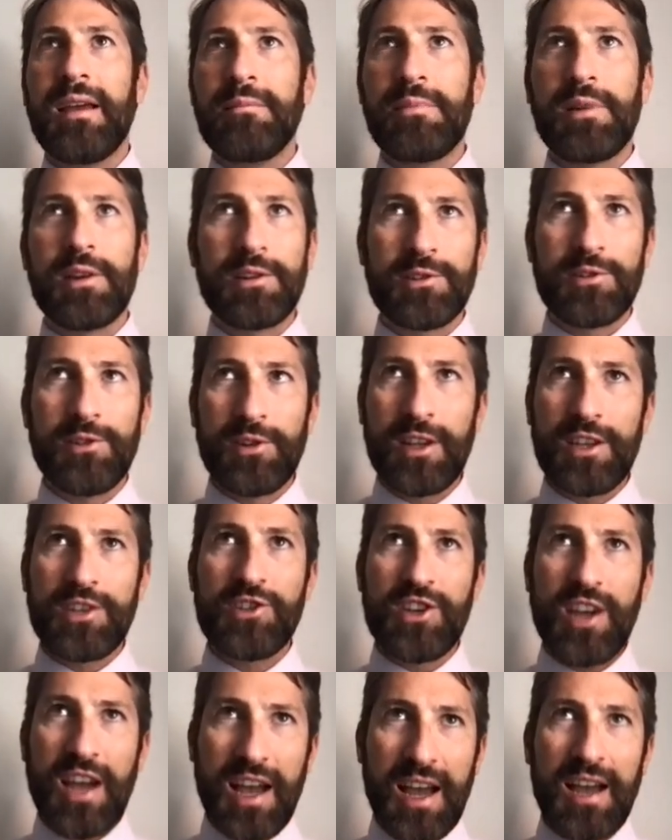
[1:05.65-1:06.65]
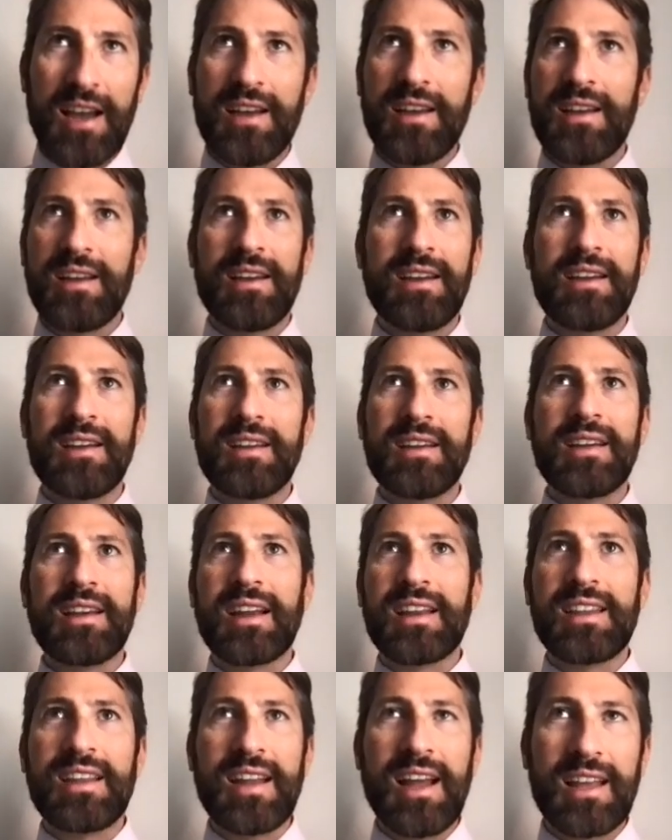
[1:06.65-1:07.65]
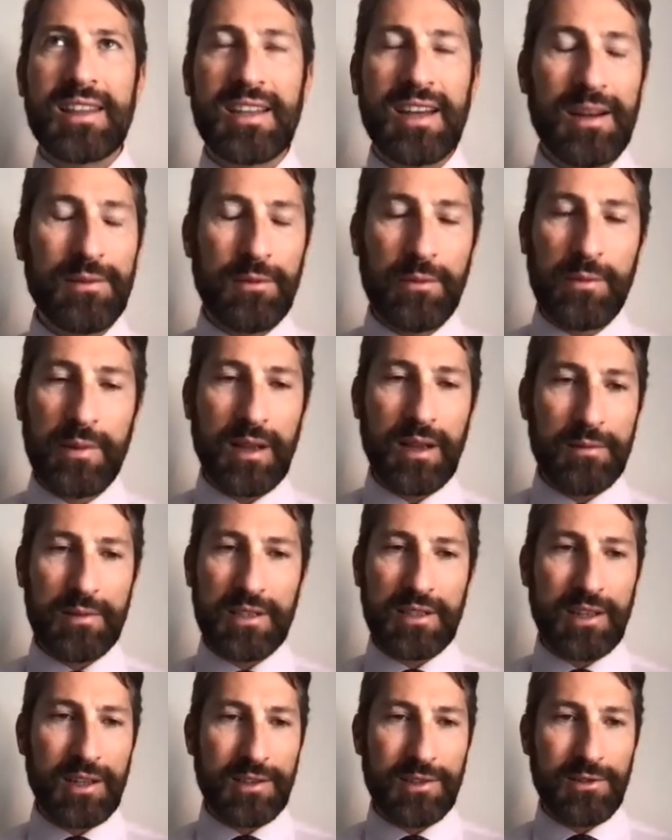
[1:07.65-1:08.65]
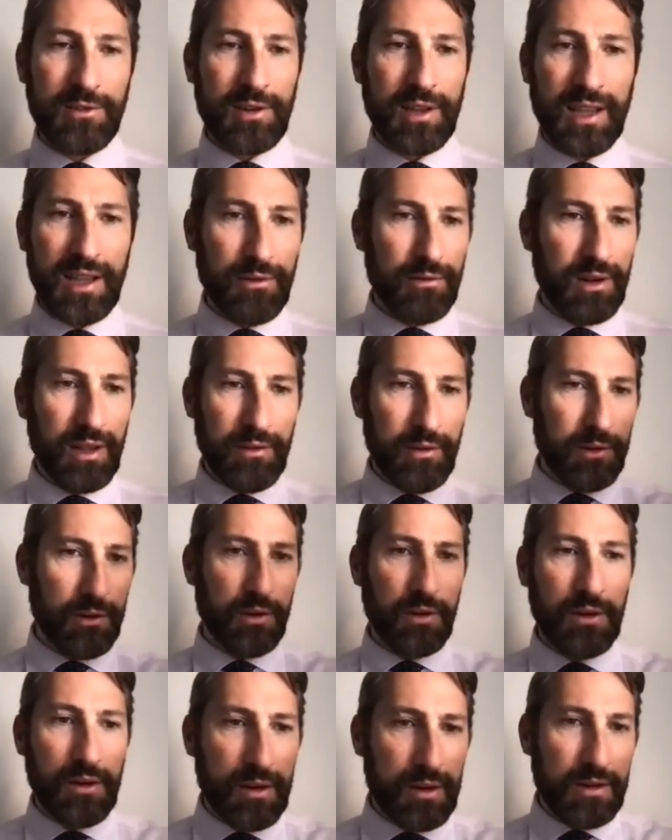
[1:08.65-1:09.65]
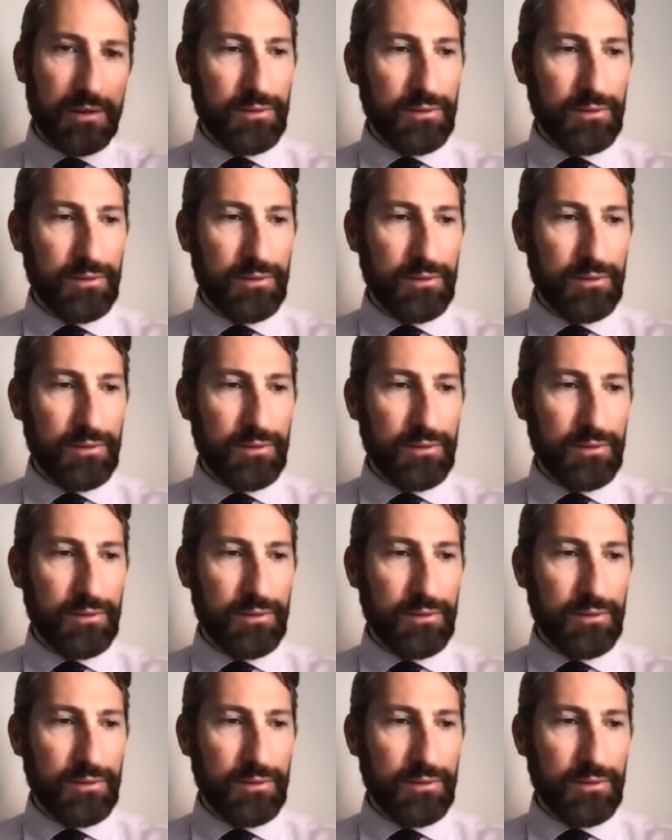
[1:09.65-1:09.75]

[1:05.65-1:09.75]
persone già eh, incardinate nella pubblica amministrazione che volevano